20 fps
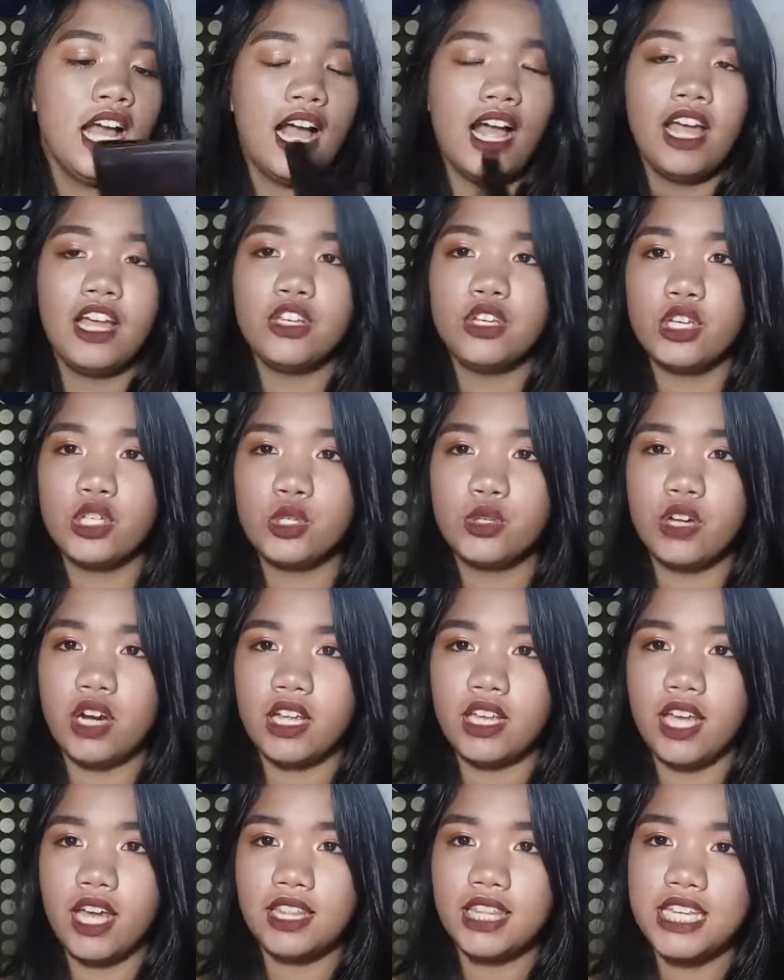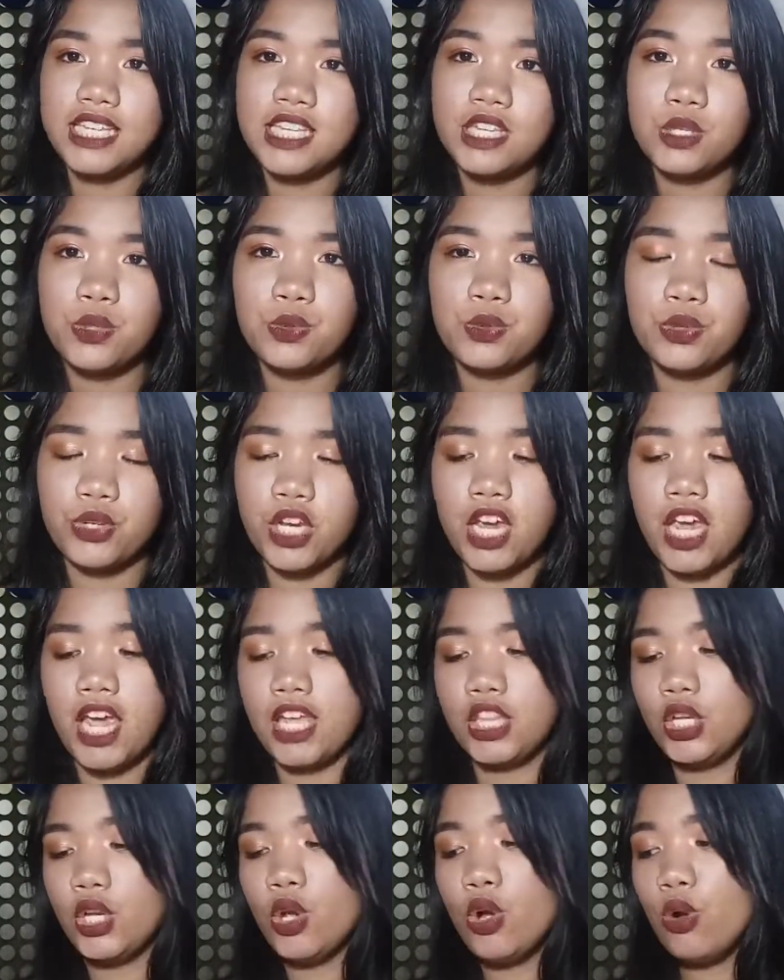Ayun yung itsura niya. This is,
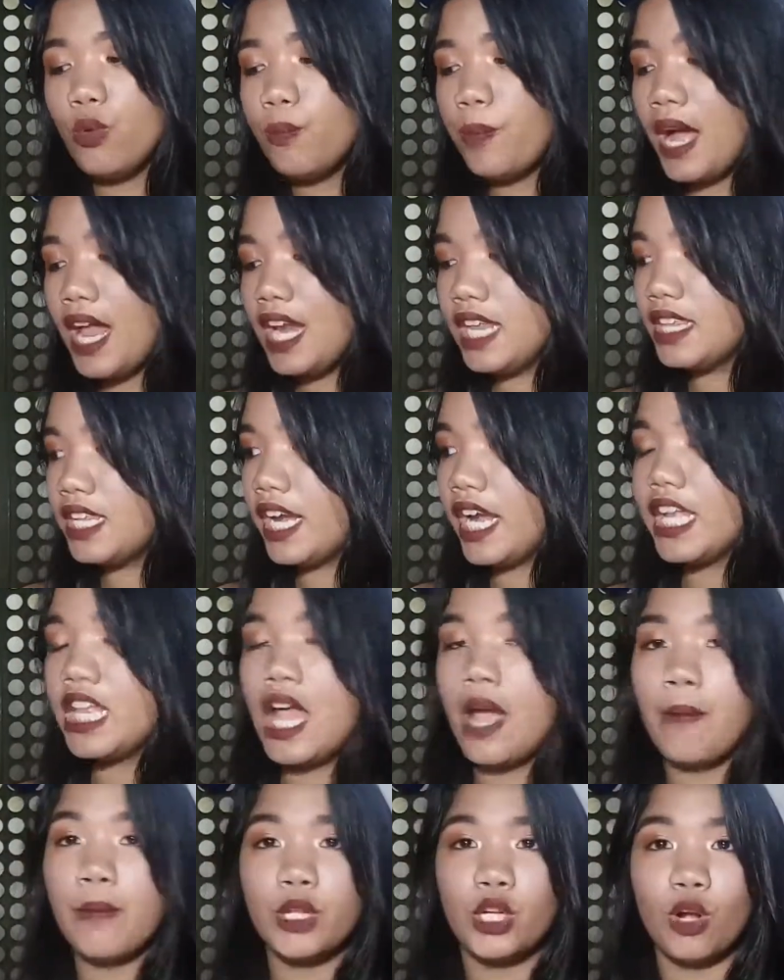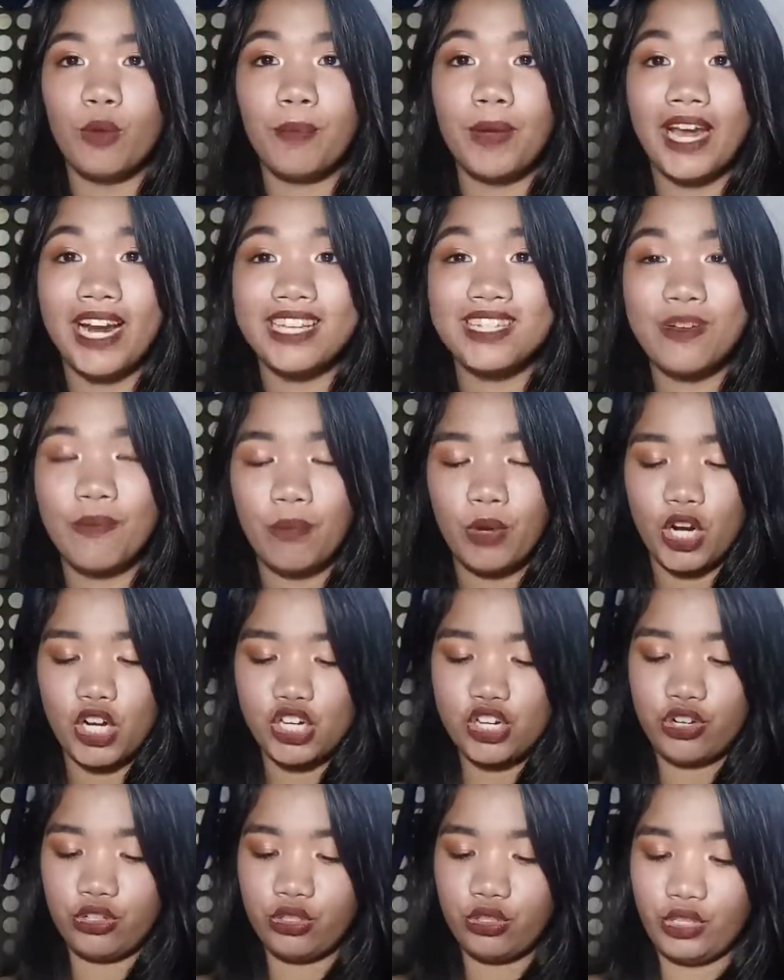ito yung palette na ginamit ko para sa
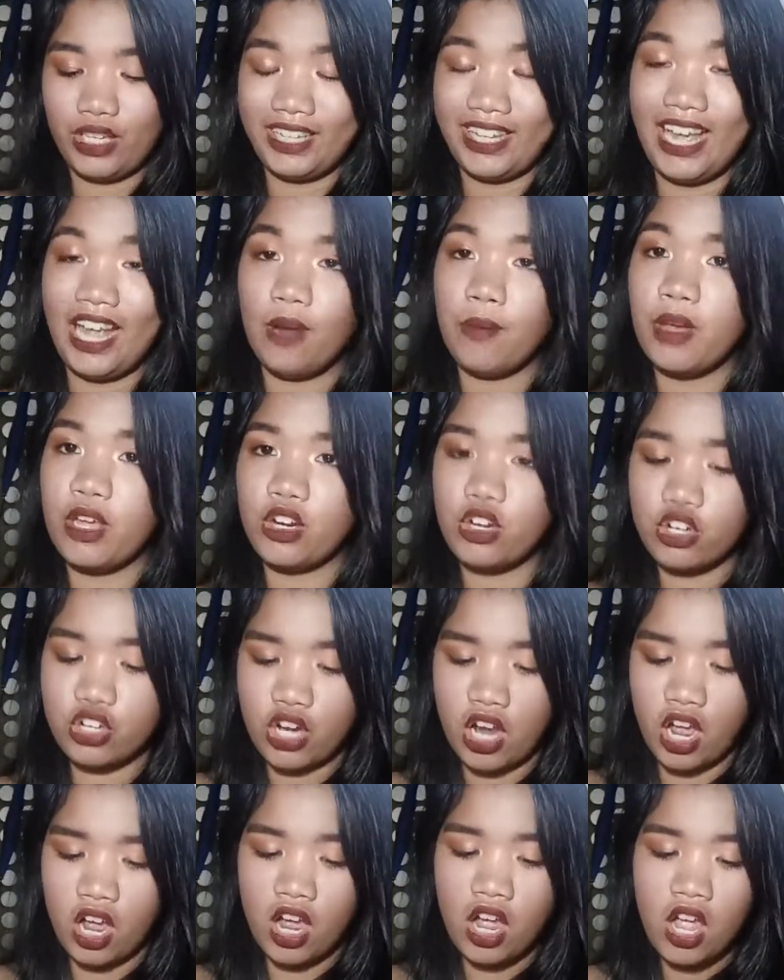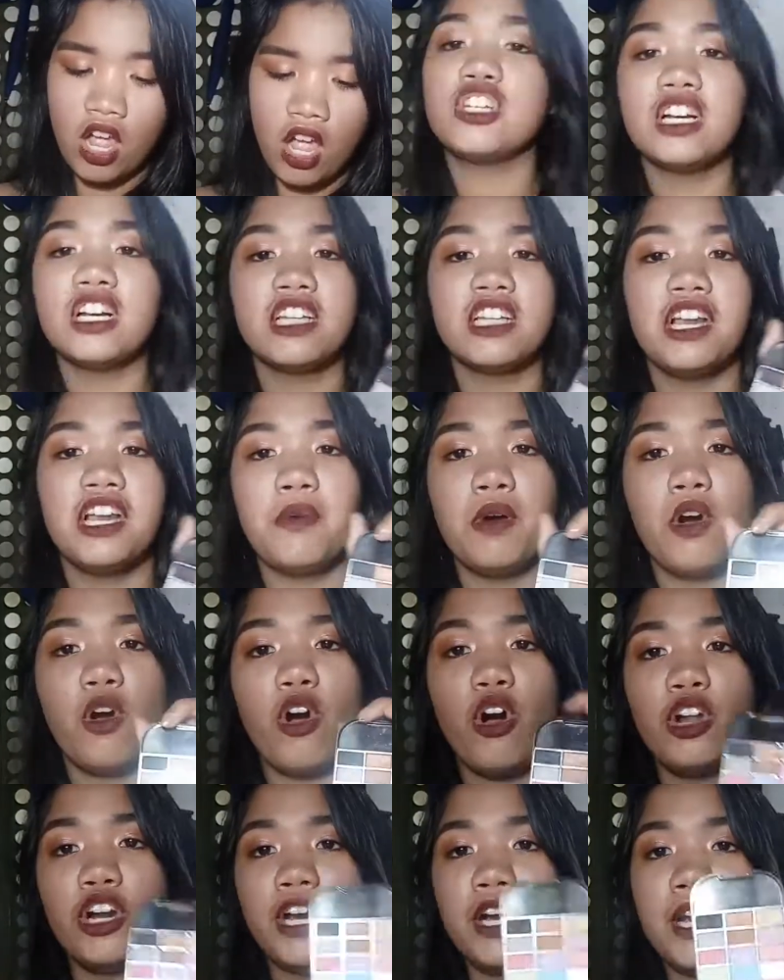blush ko today dahil meron siyang, ito siyang dalawang
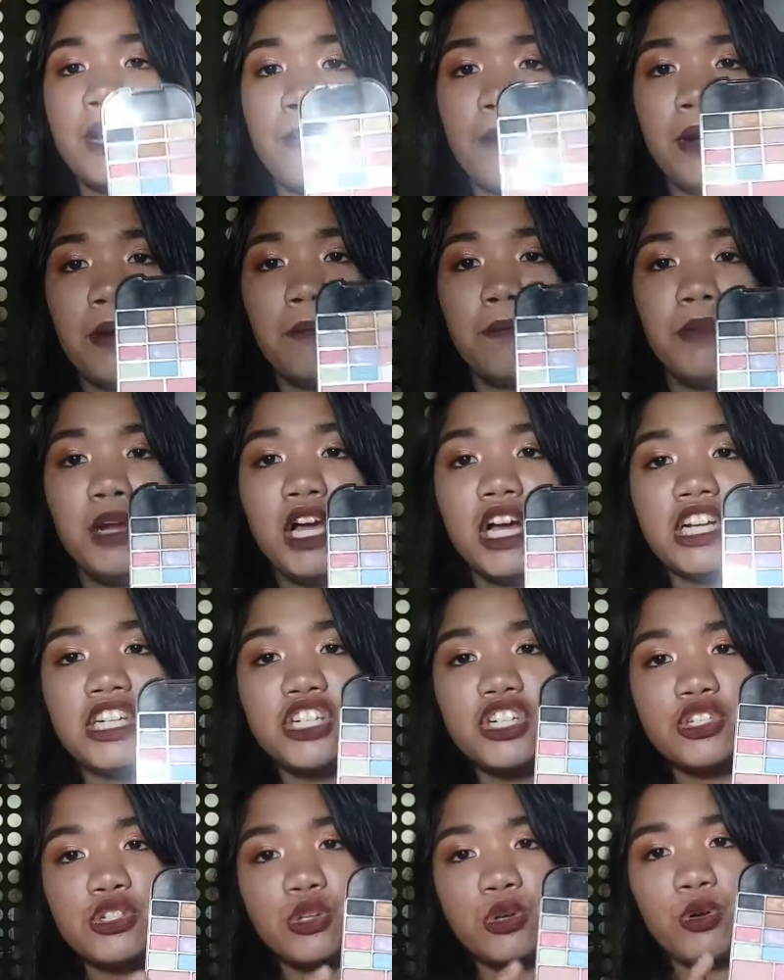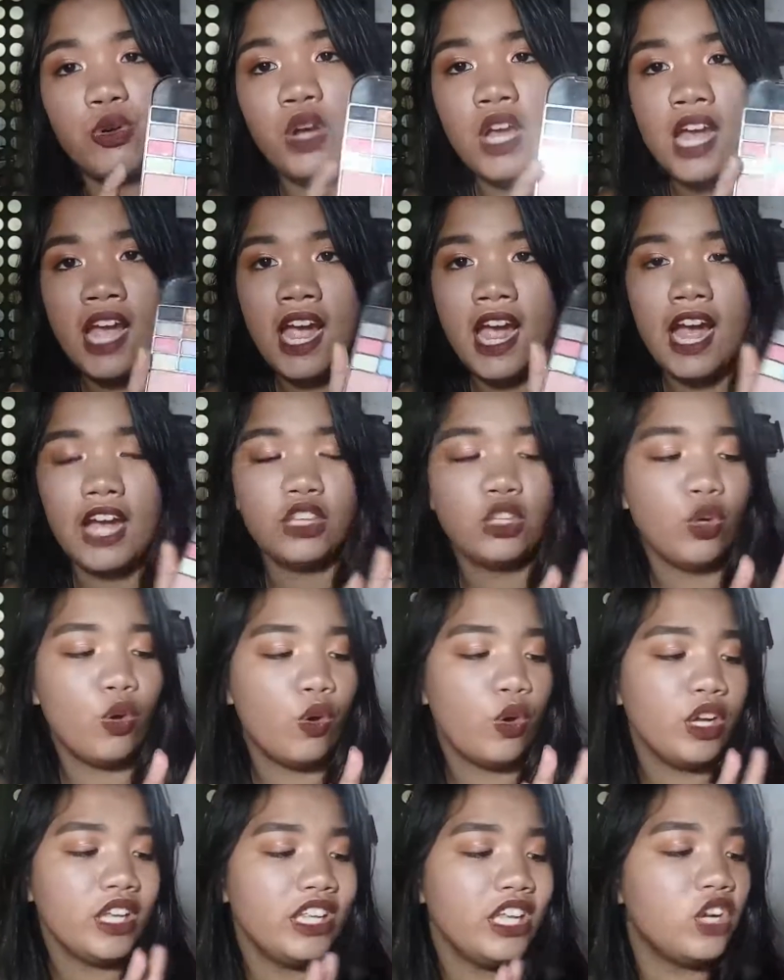color na pang blush. So,
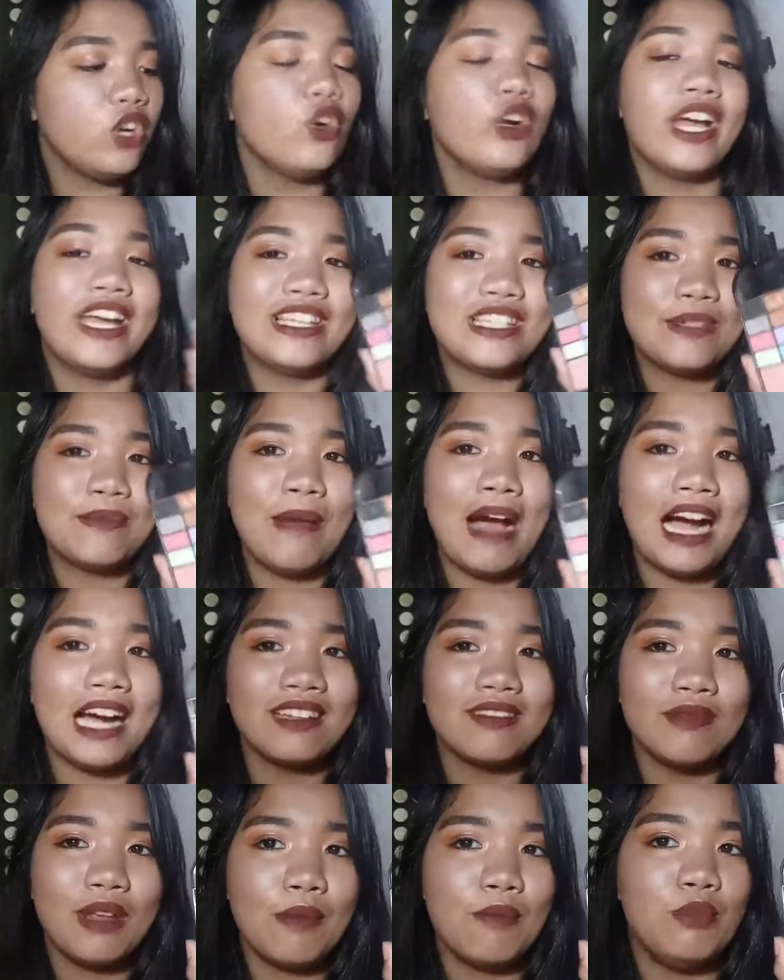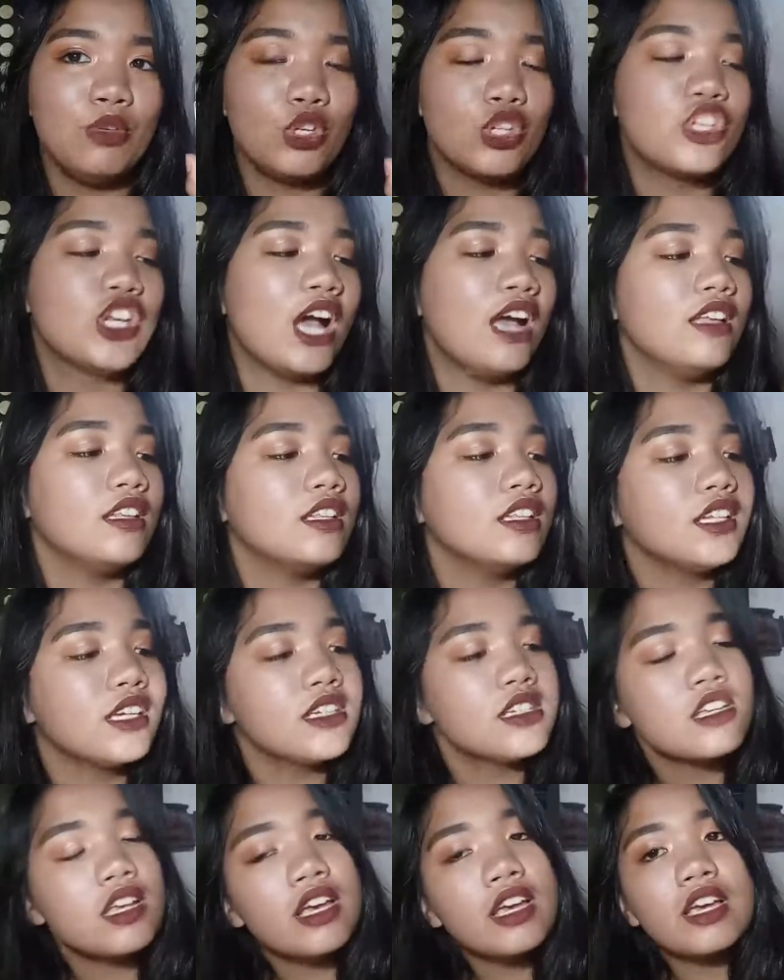ito, hindi ko gets bakit may blue dyan.
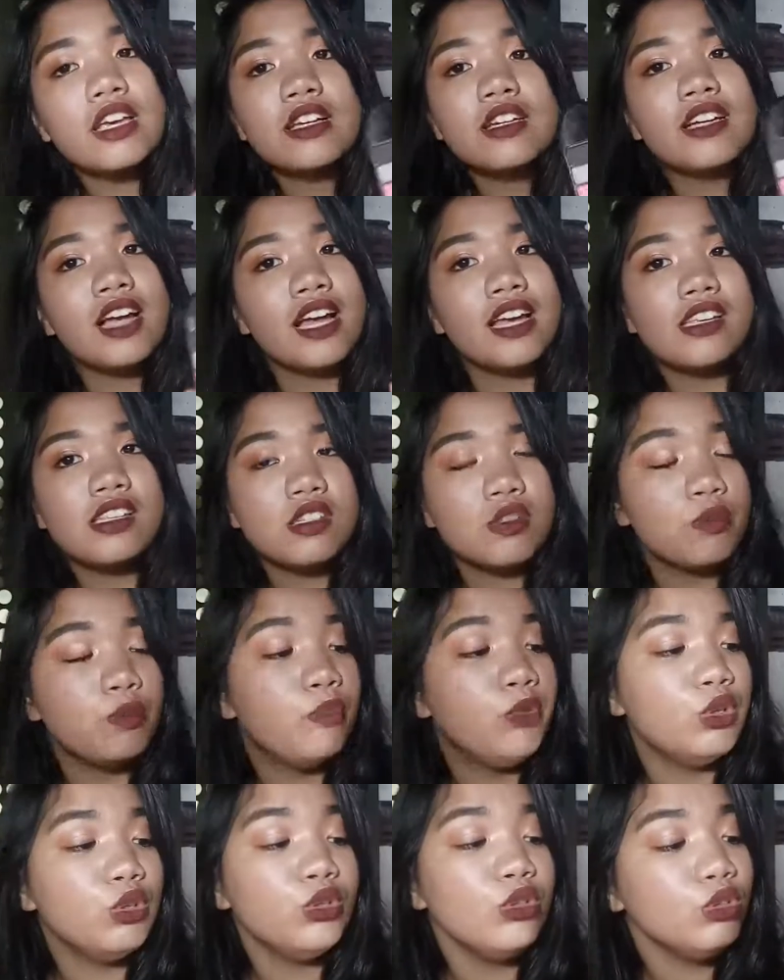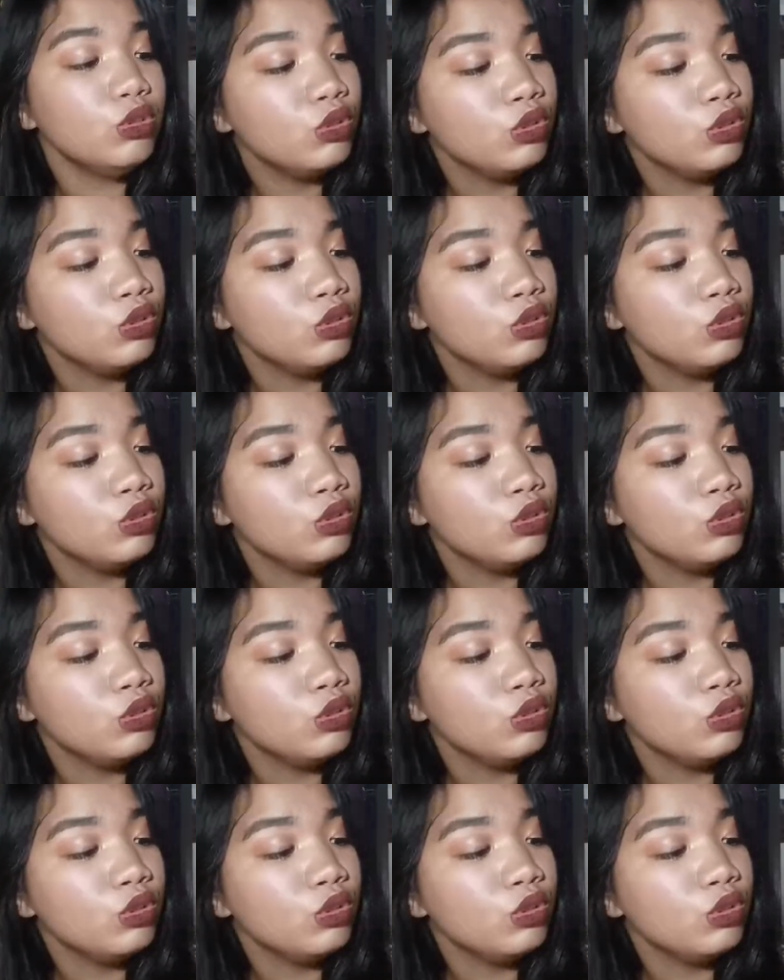Kasi, guys, blue.